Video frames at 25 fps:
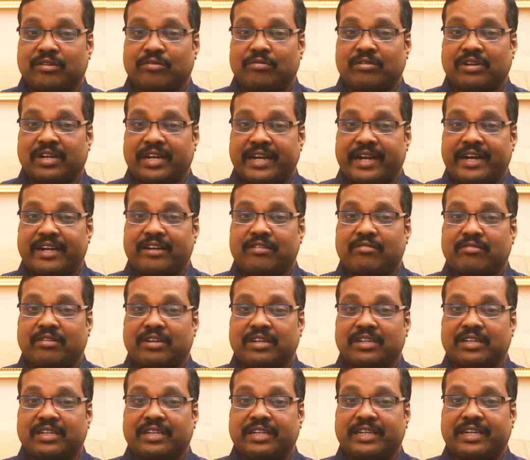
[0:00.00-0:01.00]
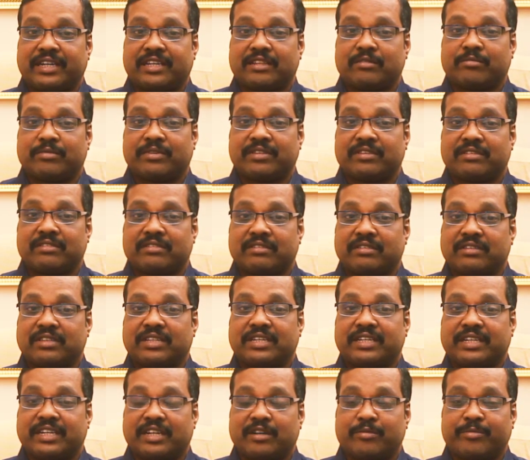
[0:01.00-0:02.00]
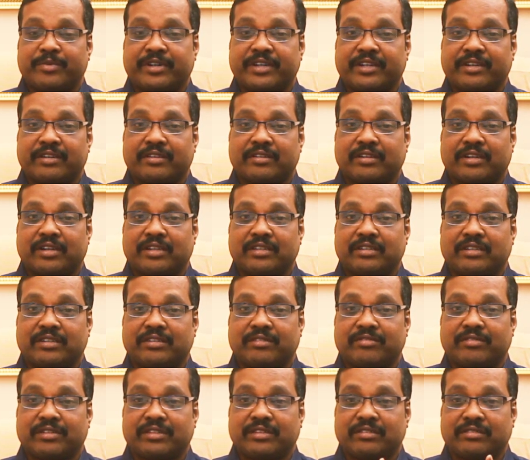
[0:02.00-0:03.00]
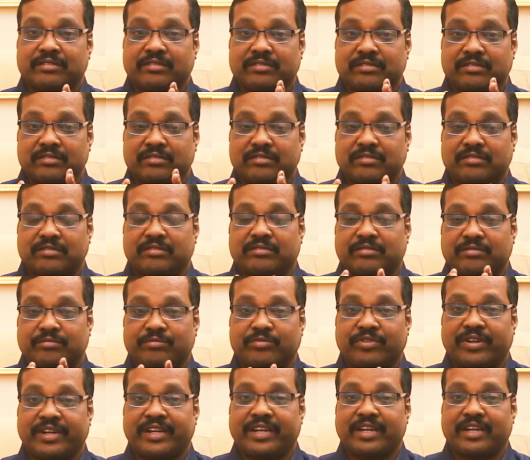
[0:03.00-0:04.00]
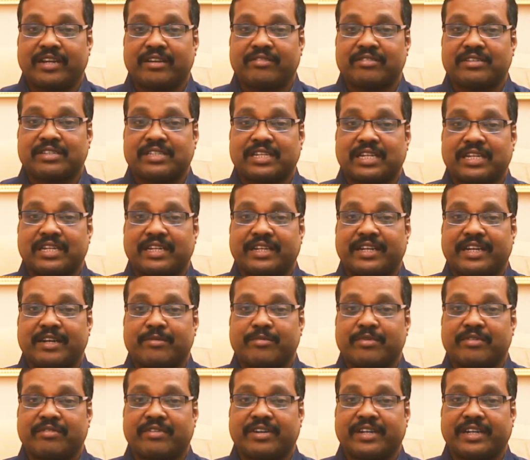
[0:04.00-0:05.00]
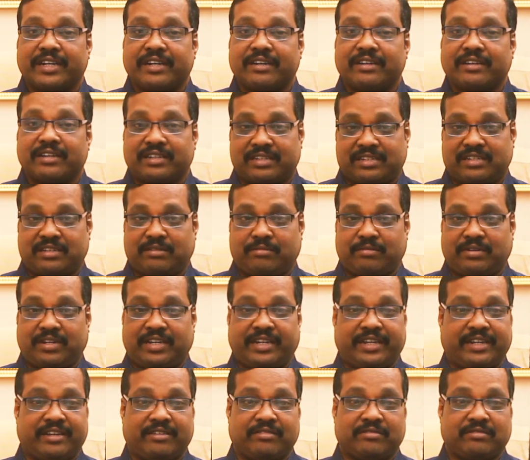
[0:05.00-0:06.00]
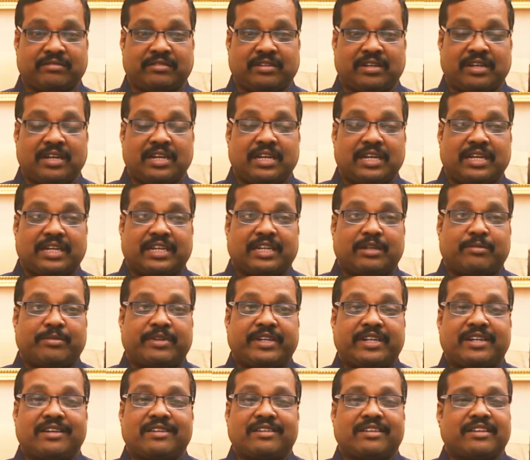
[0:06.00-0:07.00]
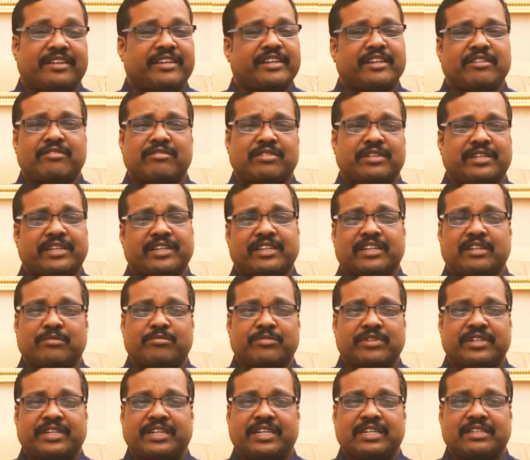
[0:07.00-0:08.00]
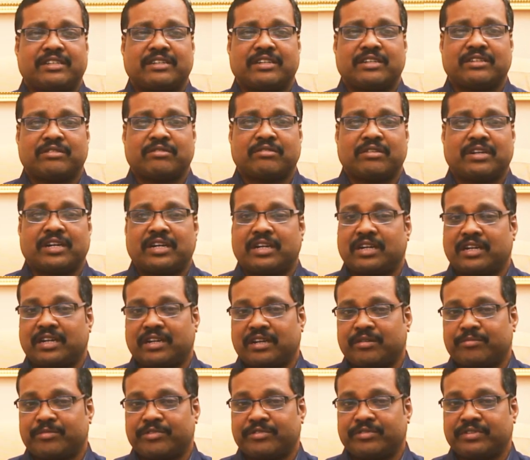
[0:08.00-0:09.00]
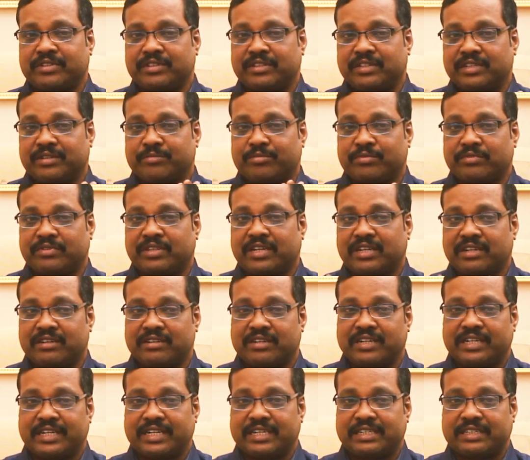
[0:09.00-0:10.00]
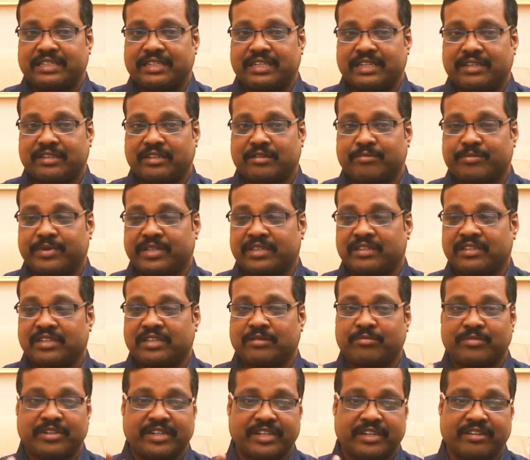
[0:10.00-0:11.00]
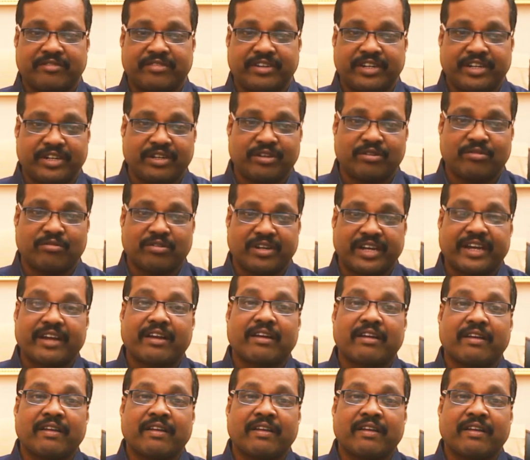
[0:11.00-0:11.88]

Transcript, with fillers: ஒரு லேண்ட் வாங்குறீங்க அதை பற்றி சிந்திக்காமல் அதை வந்து முறையாக விசாரிக்காமல் வாங்கிட்டு கஷ்டப்படுறீங்க இப்படிலாம் நிறைய விஷயங்கள் நம்ம நிகழ்ச்சியில் சொல்லலாம் நம்ம வந்து இந்த புத்தாண்டு நிகழ்ச்சியில் இந்த பத்து நிமிட வீடியோவில்